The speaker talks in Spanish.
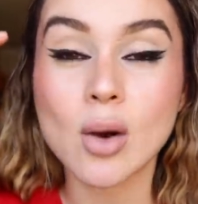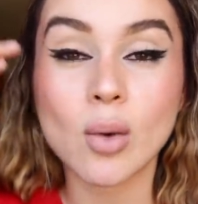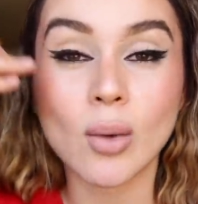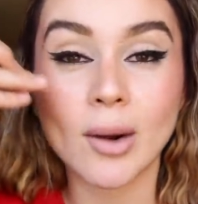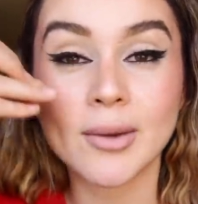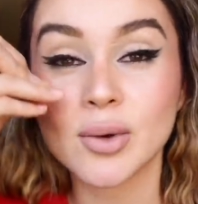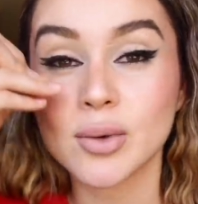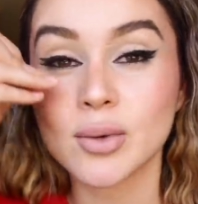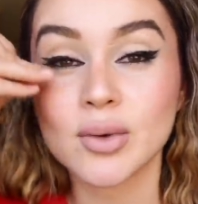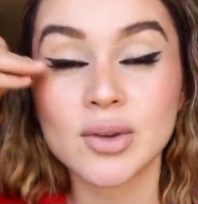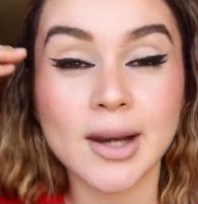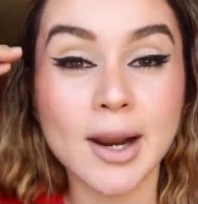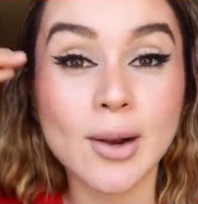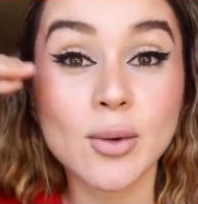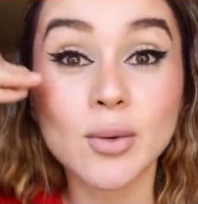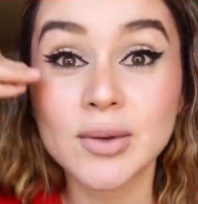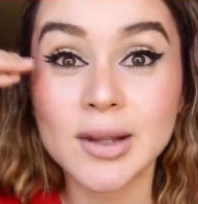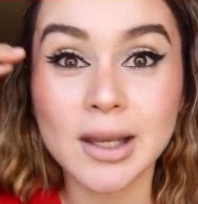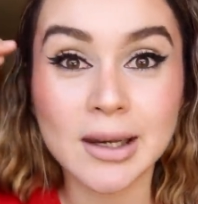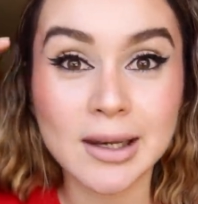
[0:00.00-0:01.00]
Cuando no
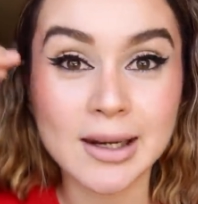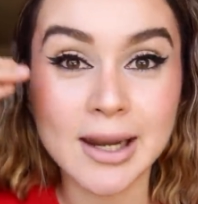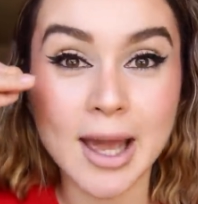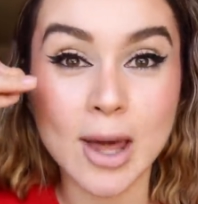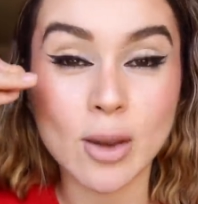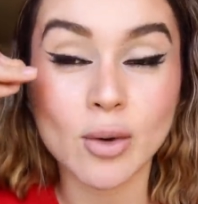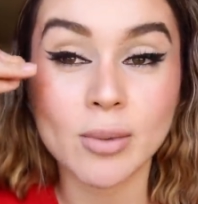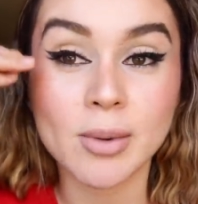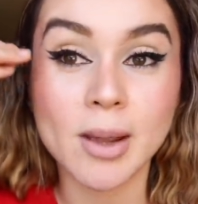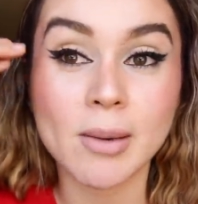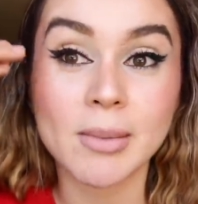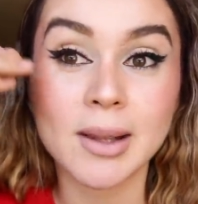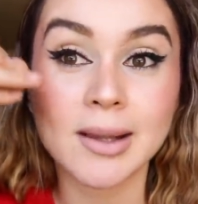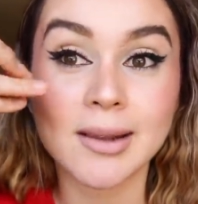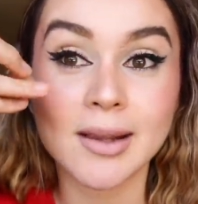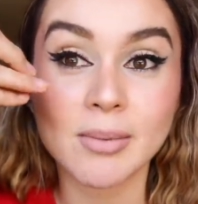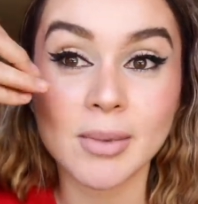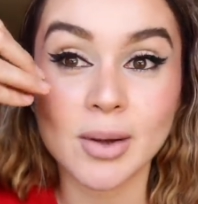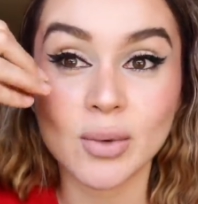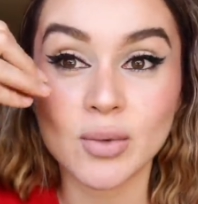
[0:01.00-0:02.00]
traigo un delineado,
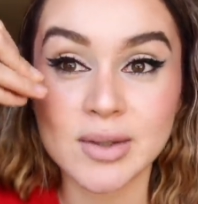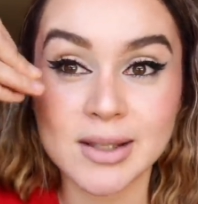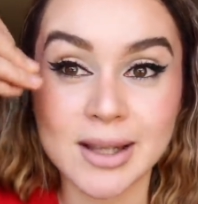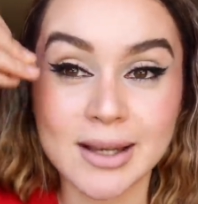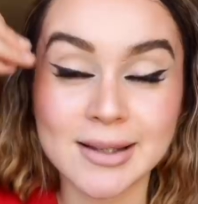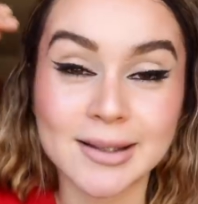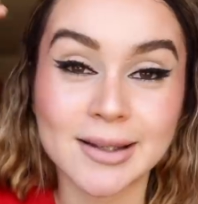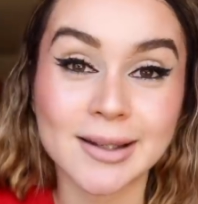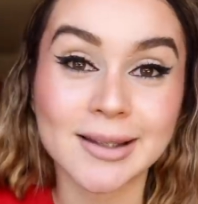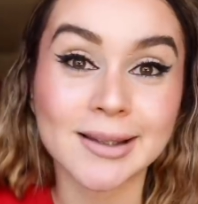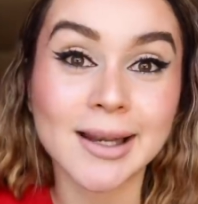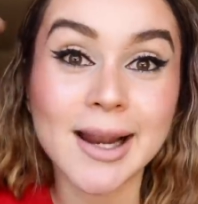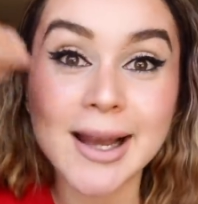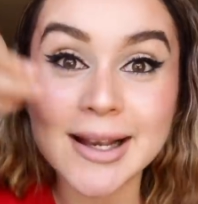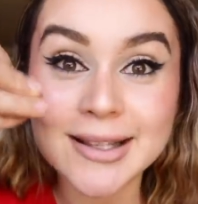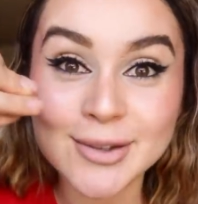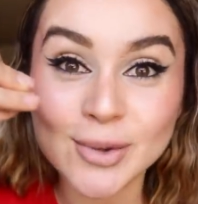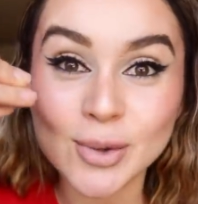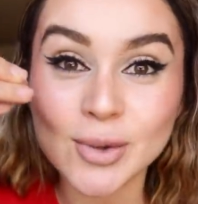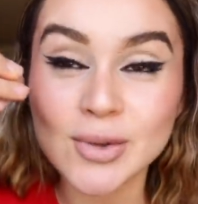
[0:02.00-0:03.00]
obviamente me gusta hacer
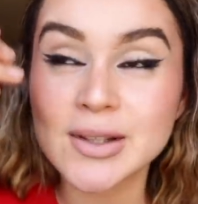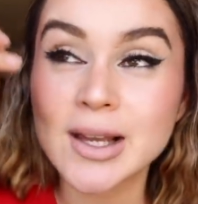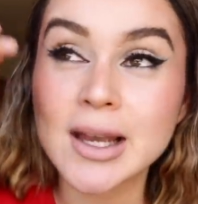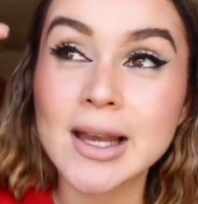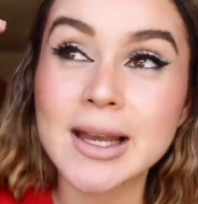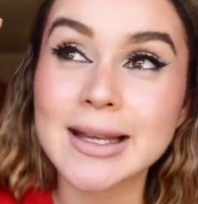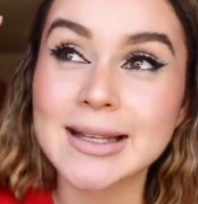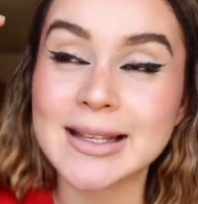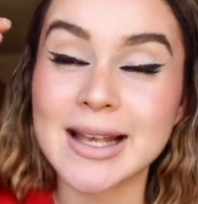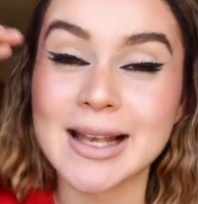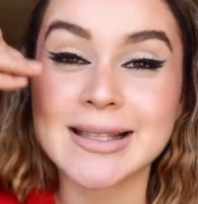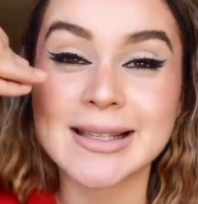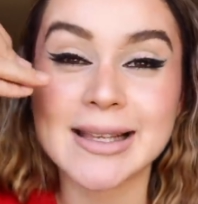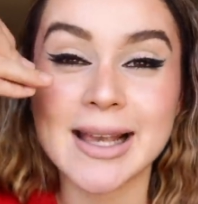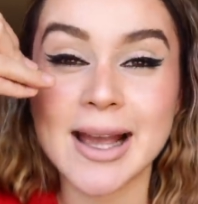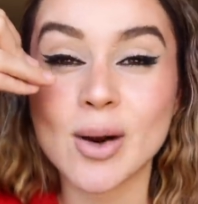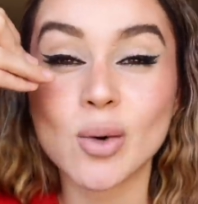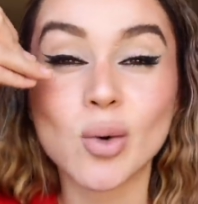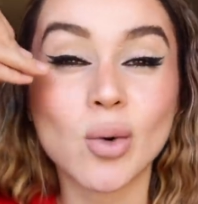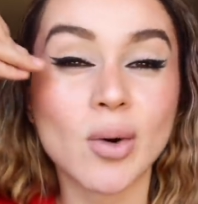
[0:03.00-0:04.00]
trazos, ya
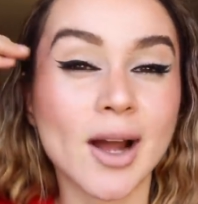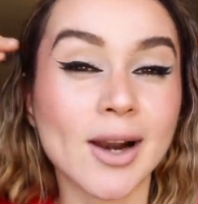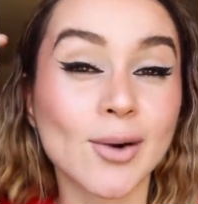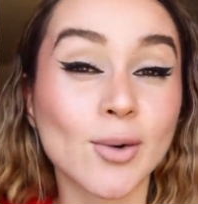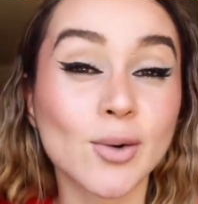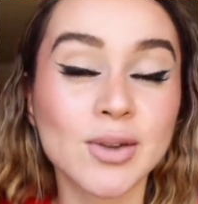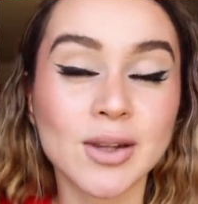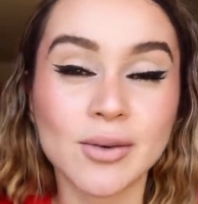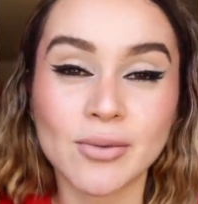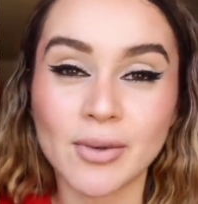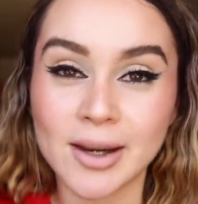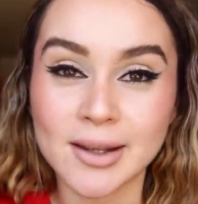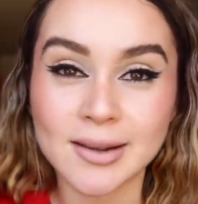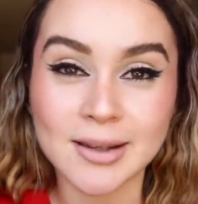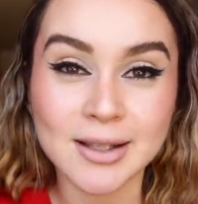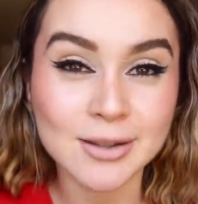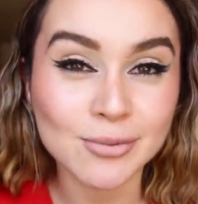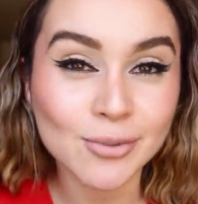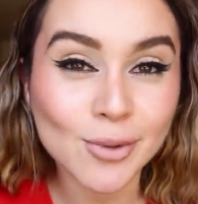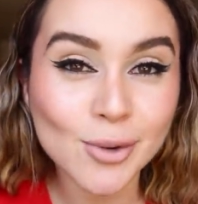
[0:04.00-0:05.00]
sea jugar con
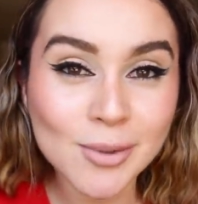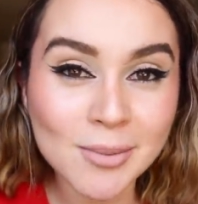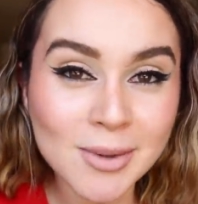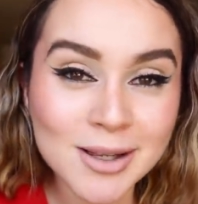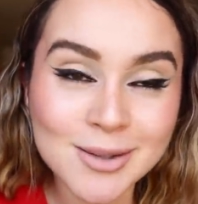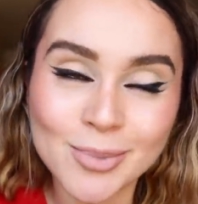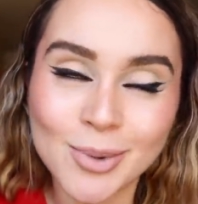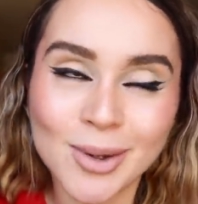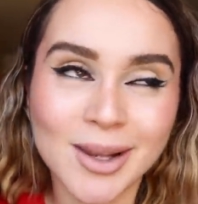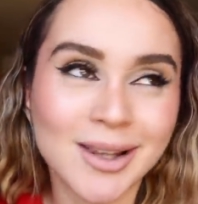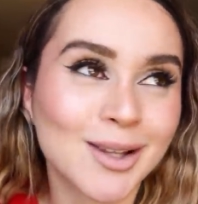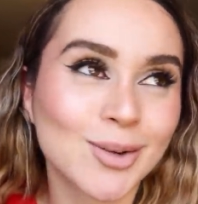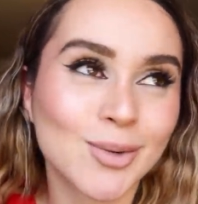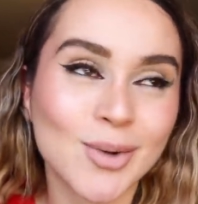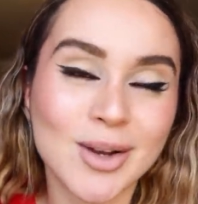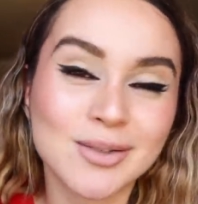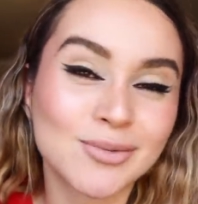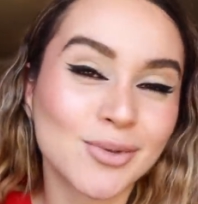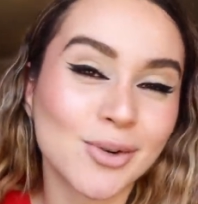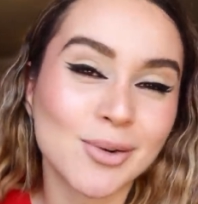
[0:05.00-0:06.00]
diferentes formas, porque de
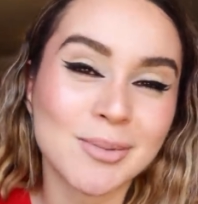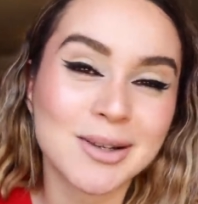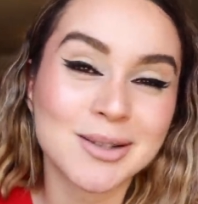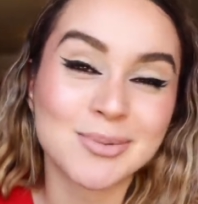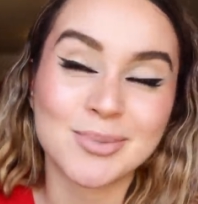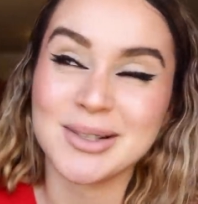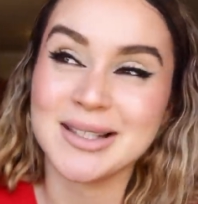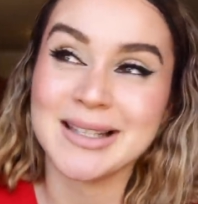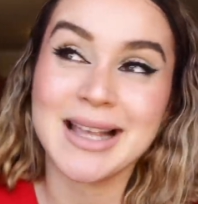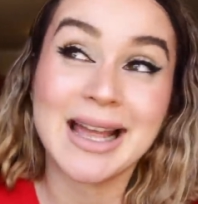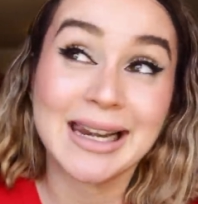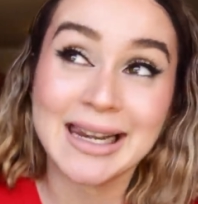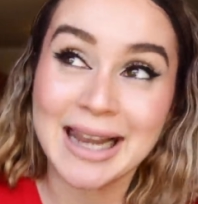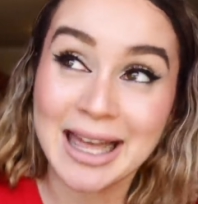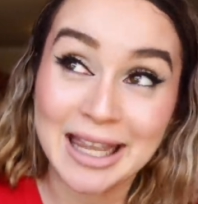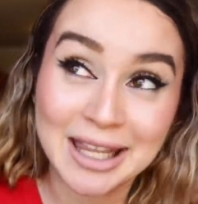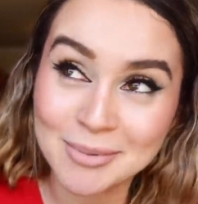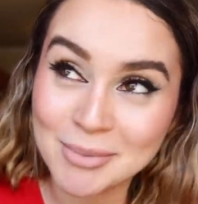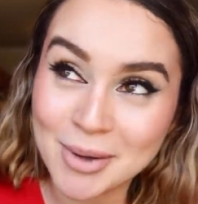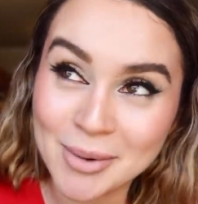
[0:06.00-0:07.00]
todas formas pues ya
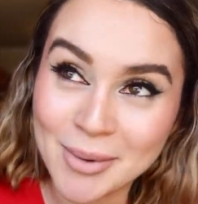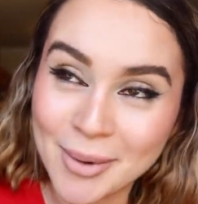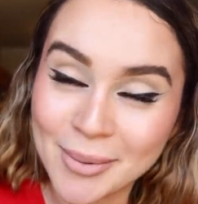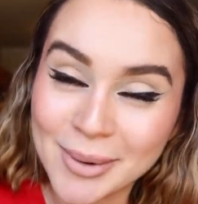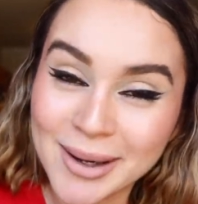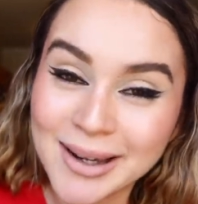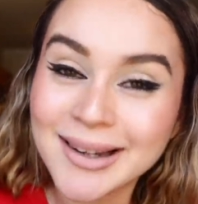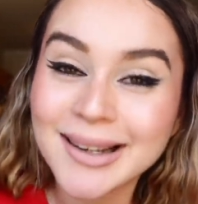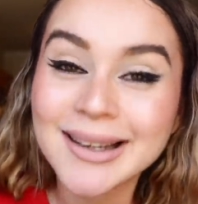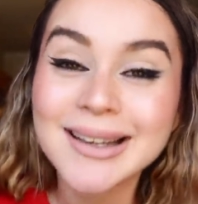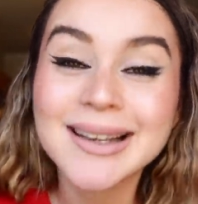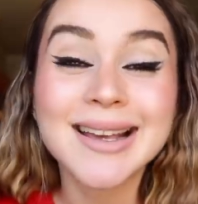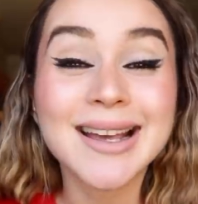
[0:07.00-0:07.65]
nadie me va a ver.